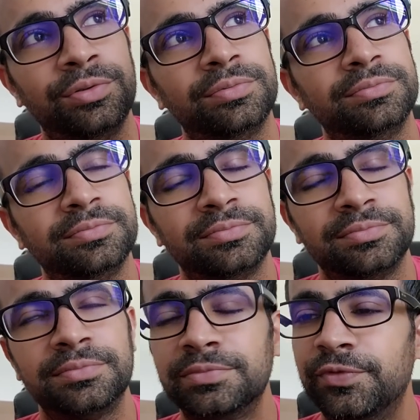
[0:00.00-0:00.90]
टू
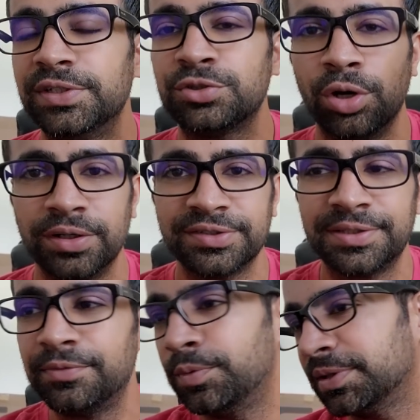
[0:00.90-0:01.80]
फर्स्ट
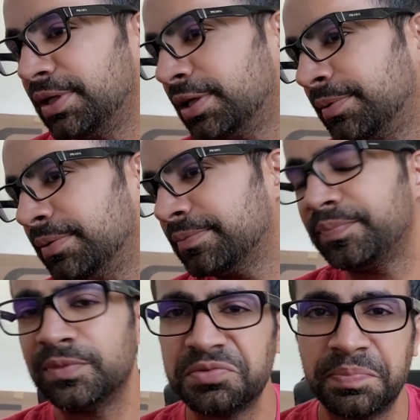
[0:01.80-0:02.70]
ऑगस्ट वो पता नहीं कब है
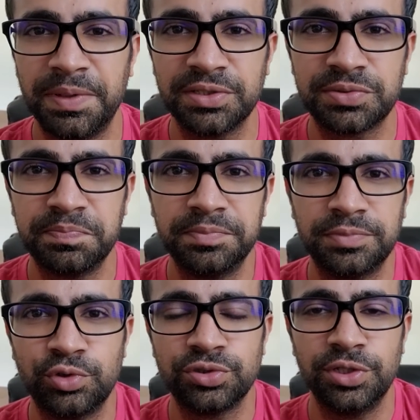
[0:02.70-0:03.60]
पाँच
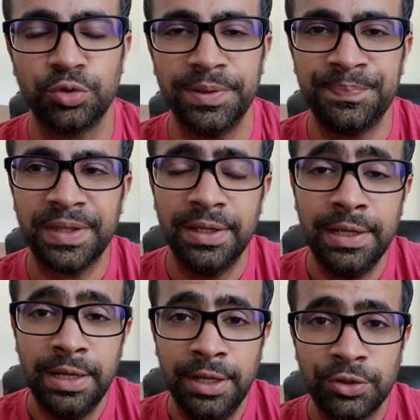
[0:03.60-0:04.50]
कुछ दिनों में
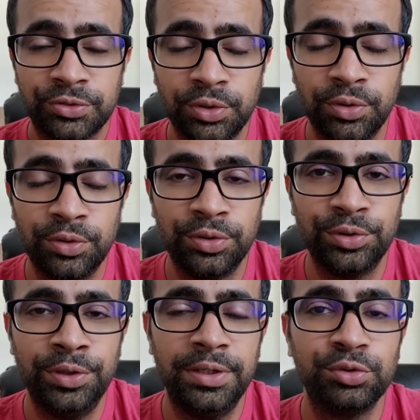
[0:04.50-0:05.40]
तो
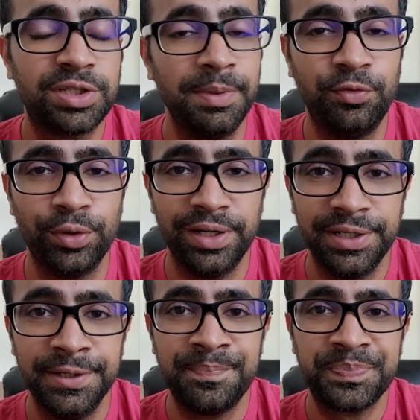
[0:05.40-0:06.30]
उसका भी फोन आ
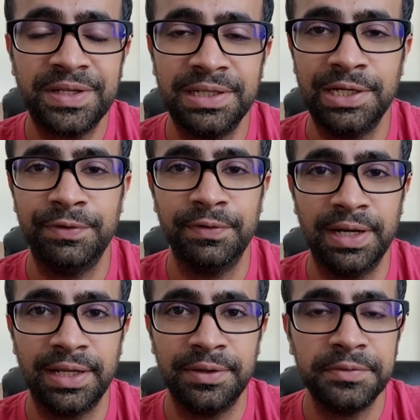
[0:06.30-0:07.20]
गया डिलीवरी
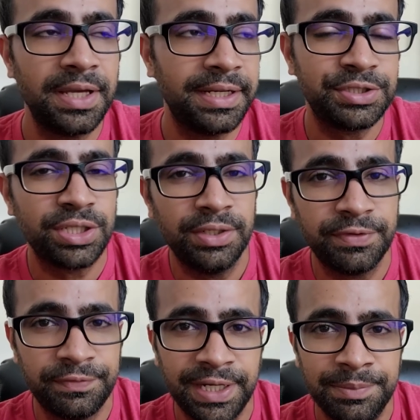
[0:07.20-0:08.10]
वाले का वी आर रीचिंग इन
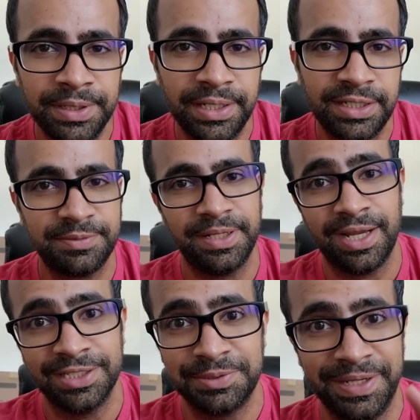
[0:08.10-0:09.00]
फिफ्टीन मिनट्स मैंने
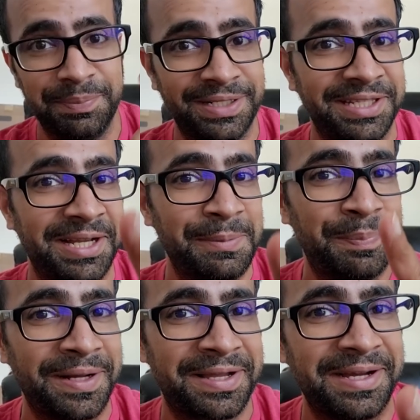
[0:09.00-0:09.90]
कहा आजा भाई मैंने देखा
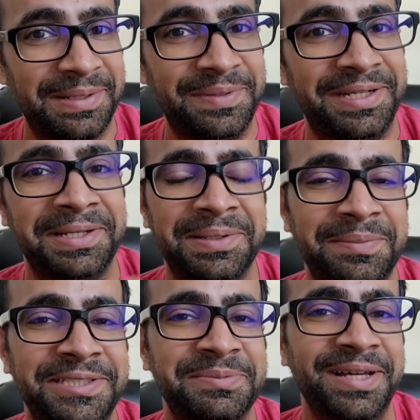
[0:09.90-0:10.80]
पक्का मीटिंग के
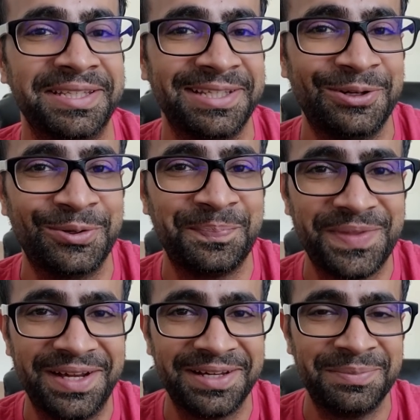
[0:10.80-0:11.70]
बीच में आते हैं लोग
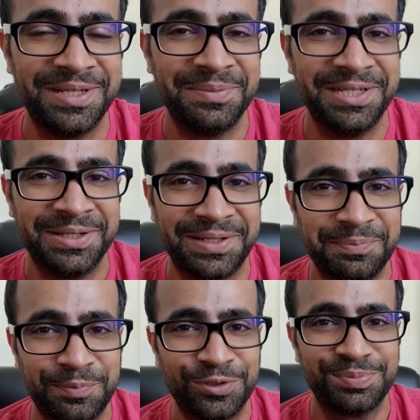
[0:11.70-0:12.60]
अगर मेरी मीटिंग
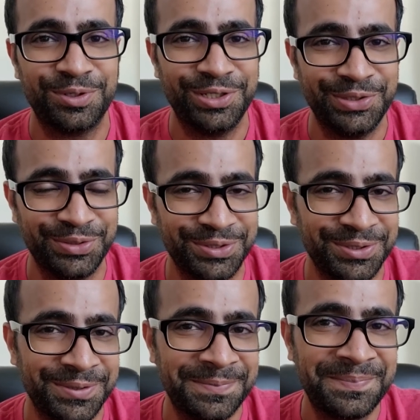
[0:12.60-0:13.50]
पोस्टपोन नहीं हुई होती
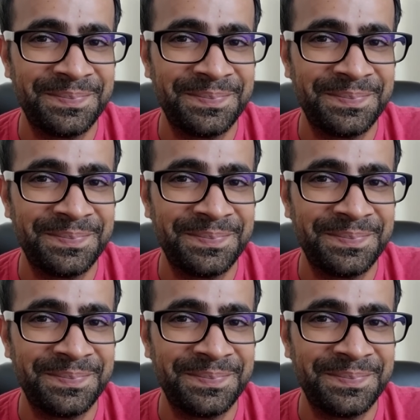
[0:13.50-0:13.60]
तो